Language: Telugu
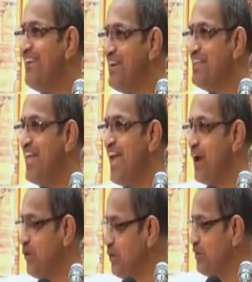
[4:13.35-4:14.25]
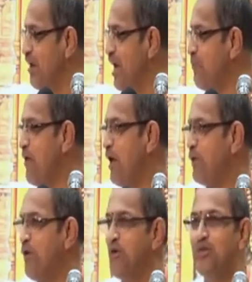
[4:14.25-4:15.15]
వెడితే అక్కడ ఉన్న
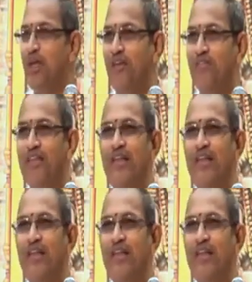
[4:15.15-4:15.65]
ద్వారపాలకులు అడుగుతారు